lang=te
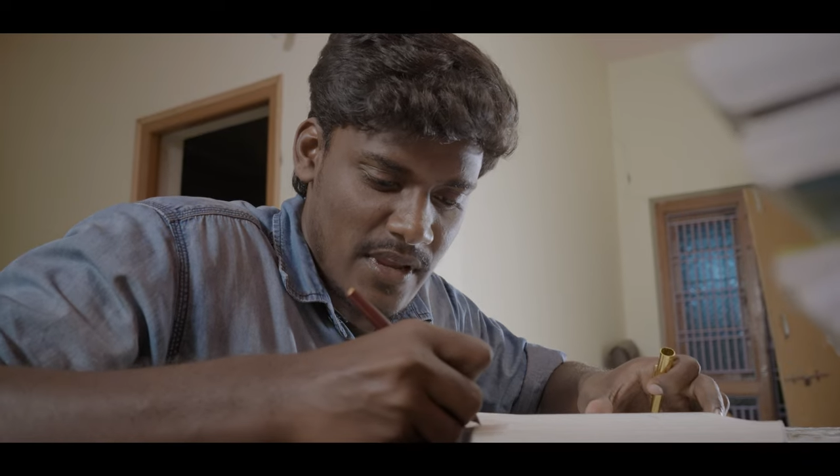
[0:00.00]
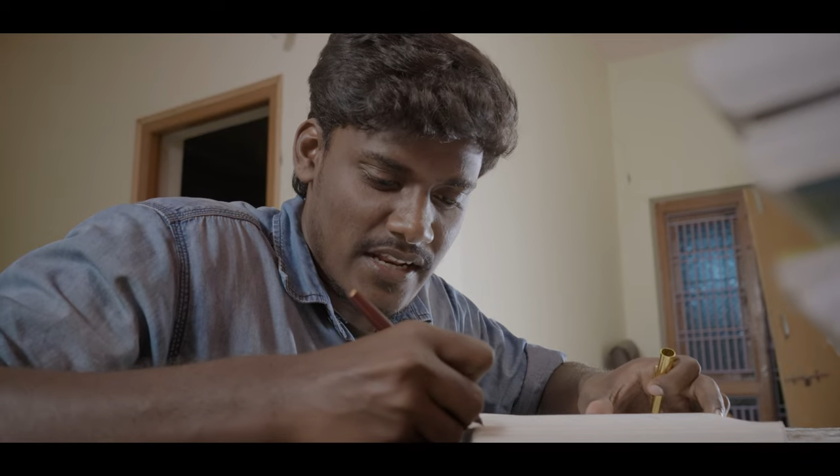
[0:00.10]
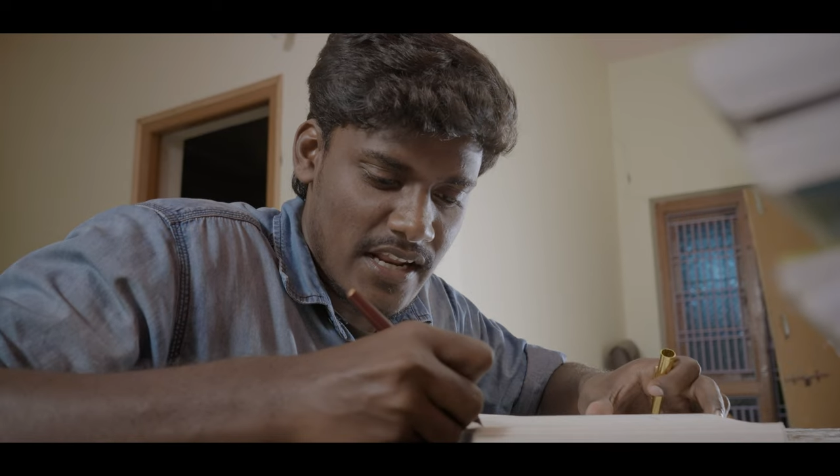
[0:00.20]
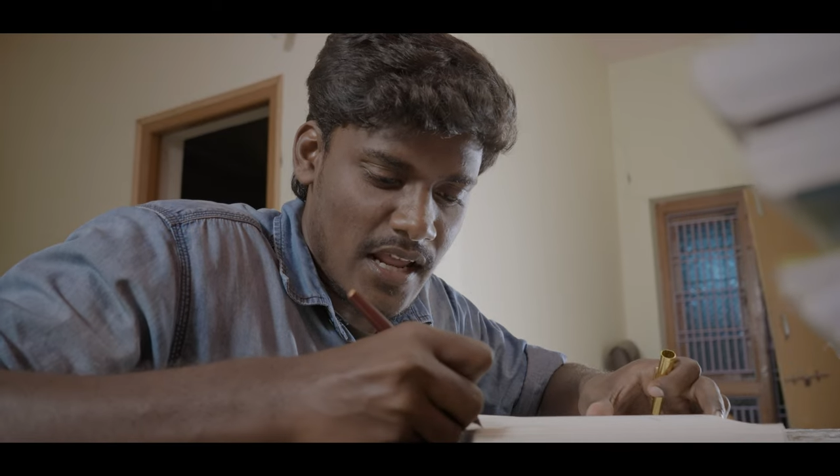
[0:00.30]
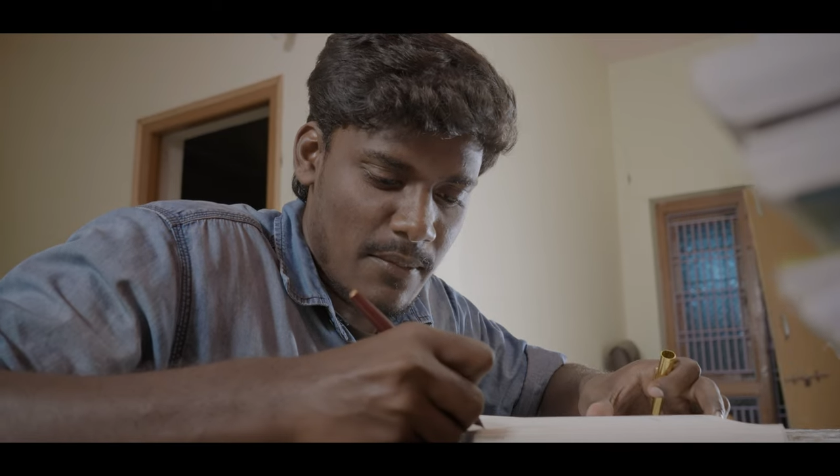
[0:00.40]

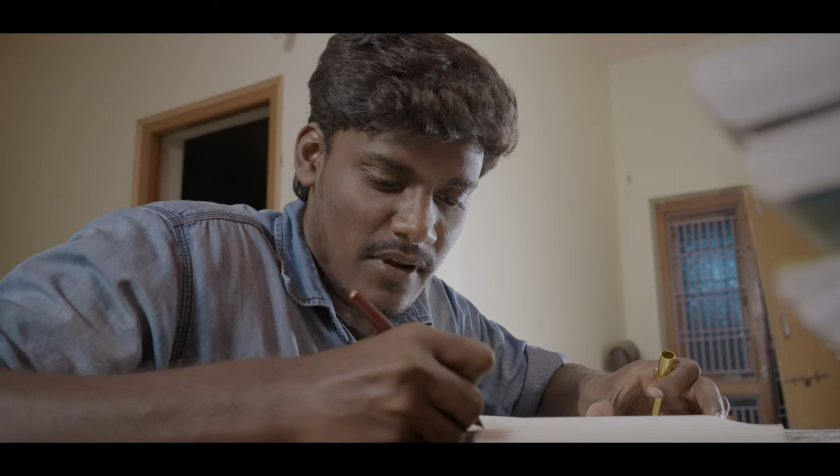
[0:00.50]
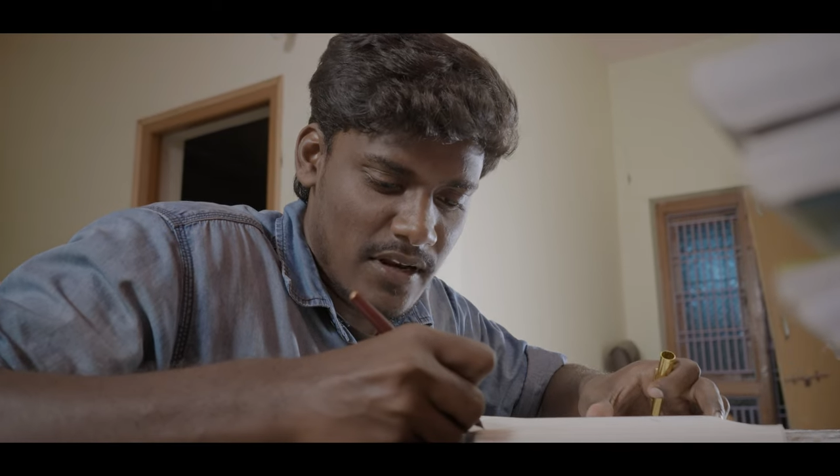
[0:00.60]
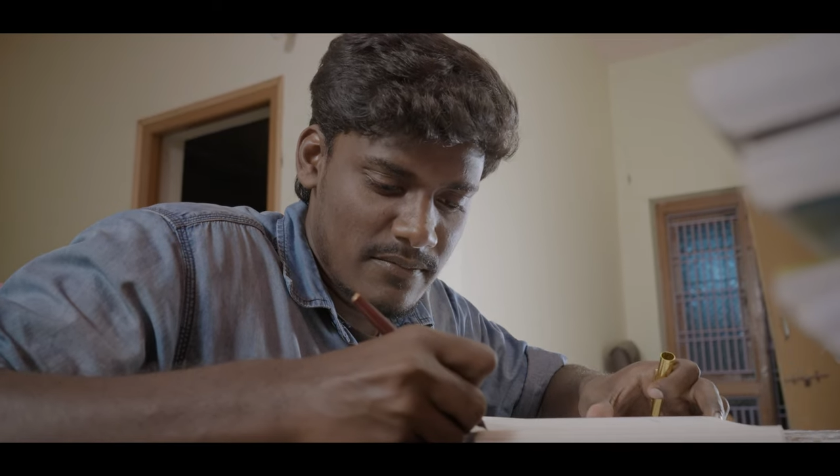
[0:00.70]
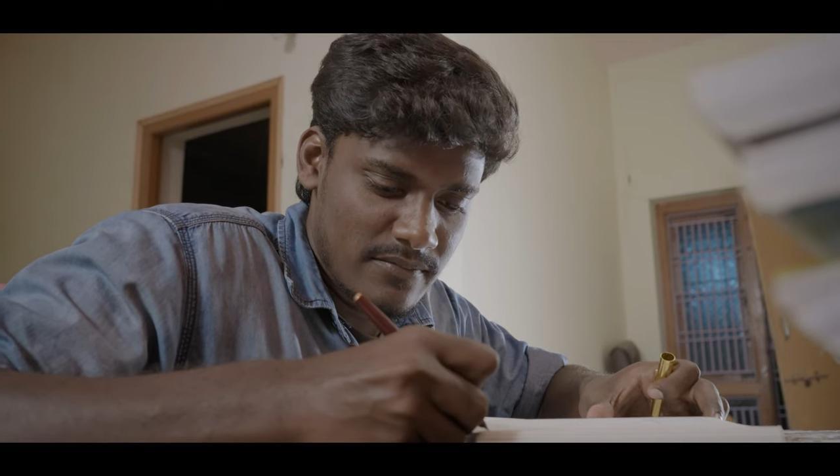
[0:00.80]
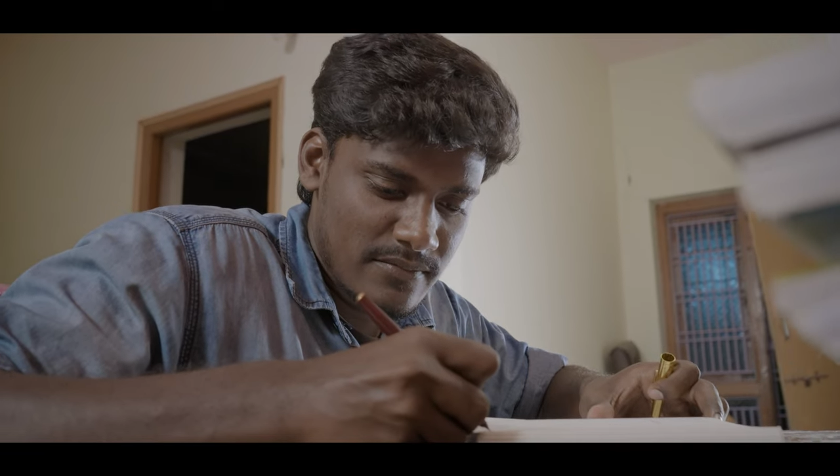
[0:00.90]
మీరే నా
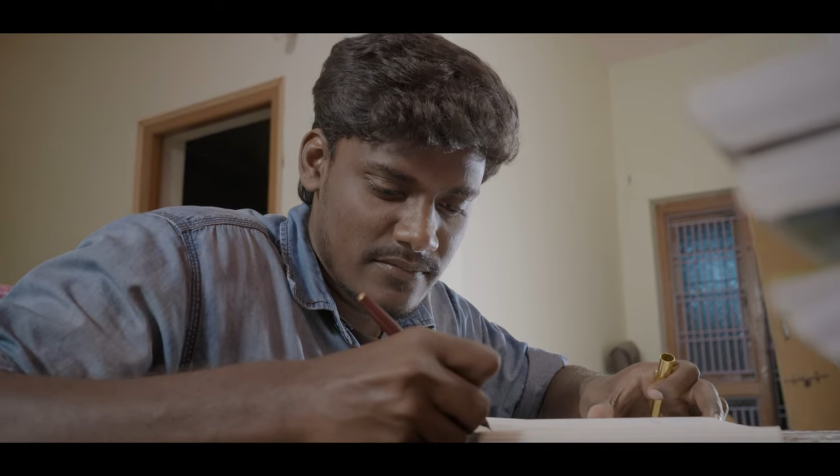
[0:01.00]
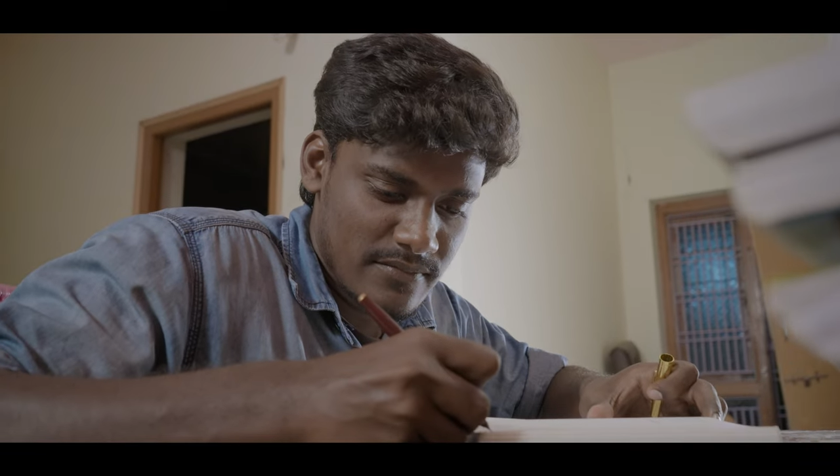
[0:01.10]
బలం